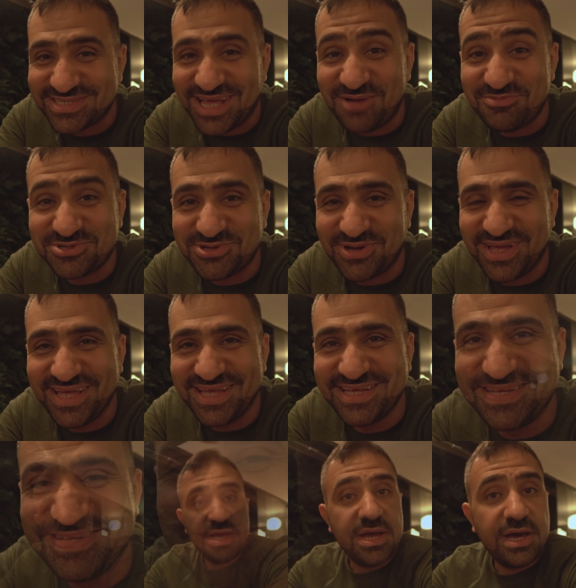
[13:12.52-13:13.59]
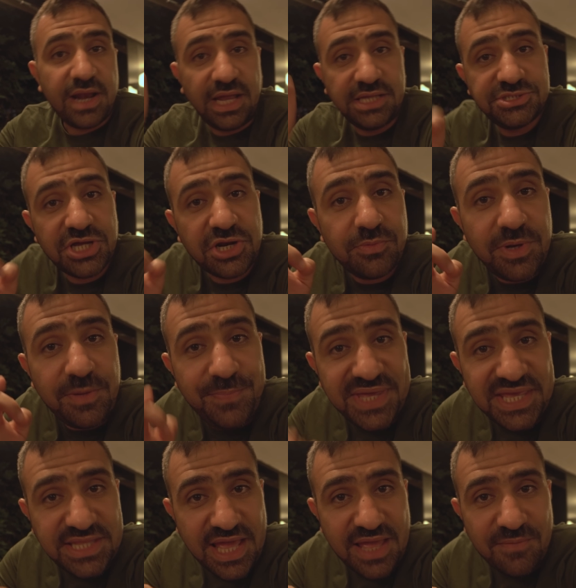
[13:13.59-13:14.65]
صعب شوي راح نجرب
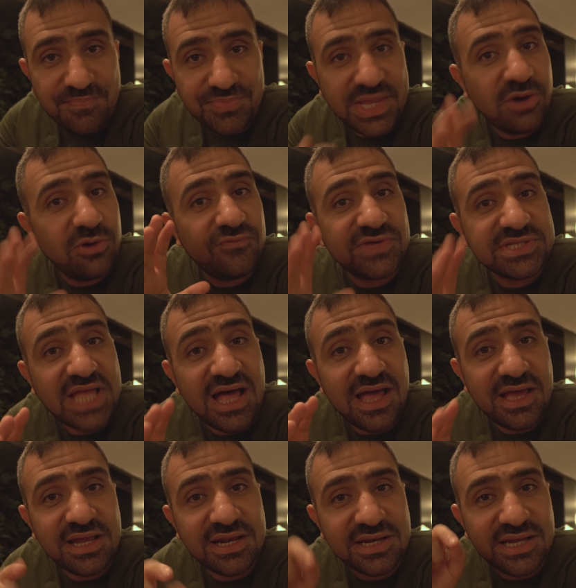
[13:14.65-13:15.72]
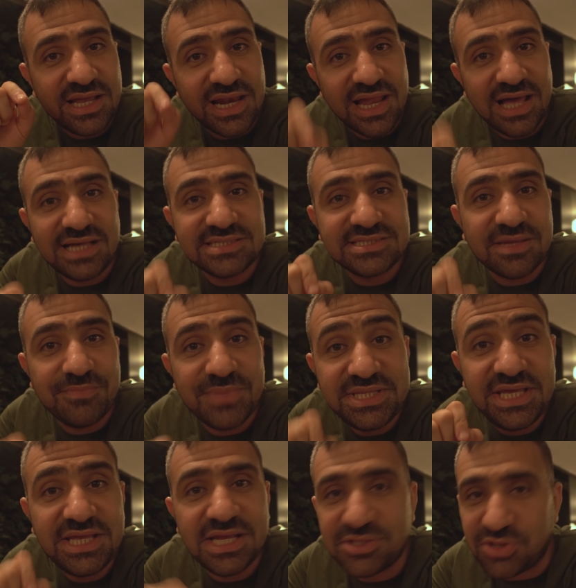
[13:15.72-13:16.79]
البيدا أو الفطائر الخاصة
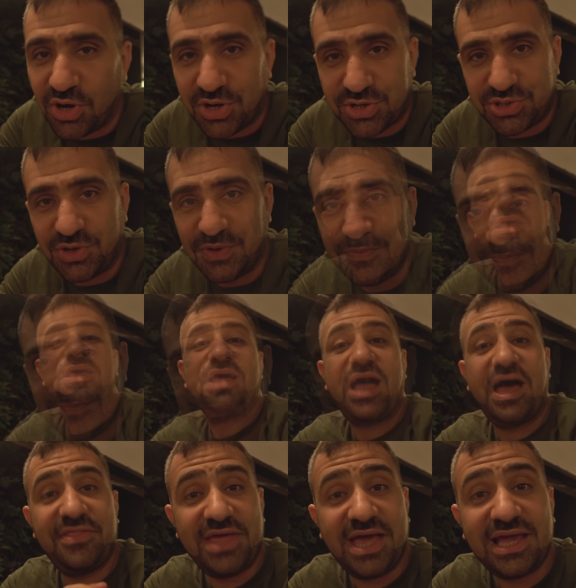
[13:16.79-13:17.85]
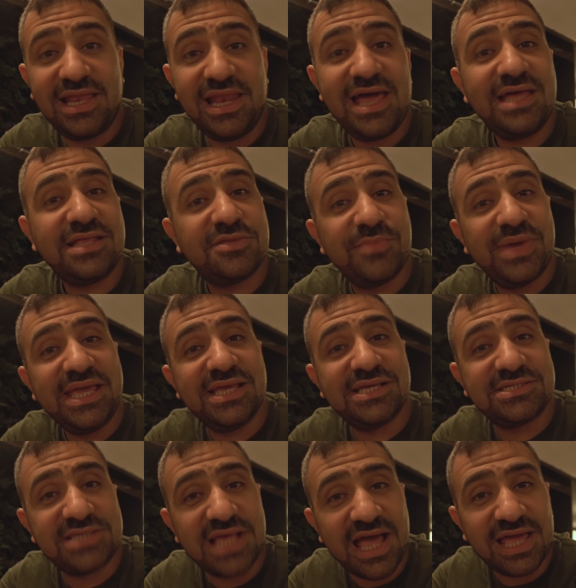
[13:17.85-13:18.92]
بمدينة أوردو هذه أكلة
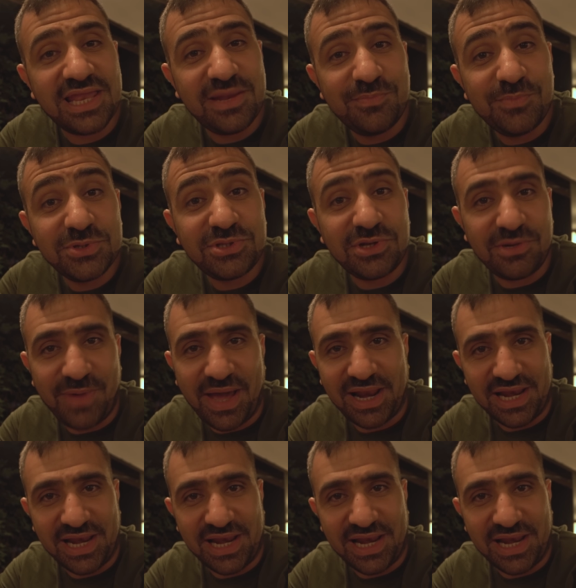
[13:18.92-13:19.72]
تميز أغلب مدن البحر